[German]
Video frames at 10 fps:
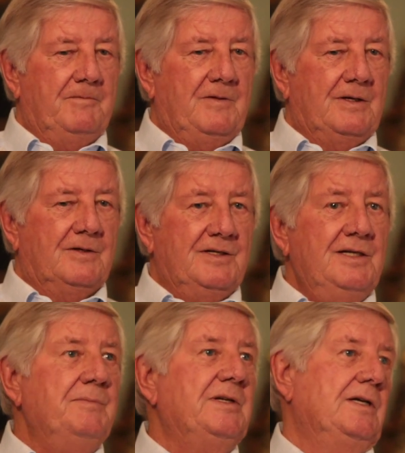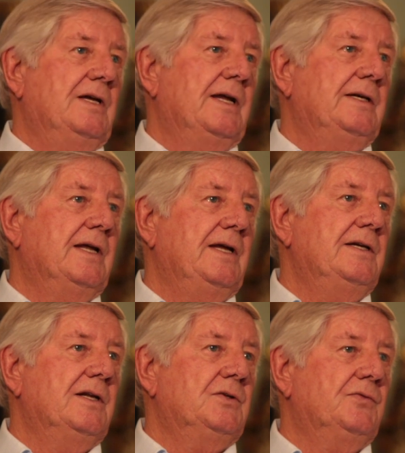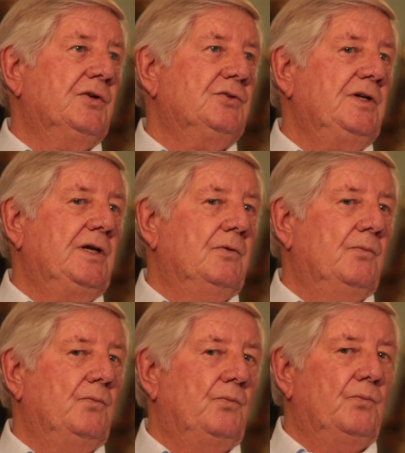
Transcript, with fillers: die Gesetzmäßigkeiten dahinter zu verstehen.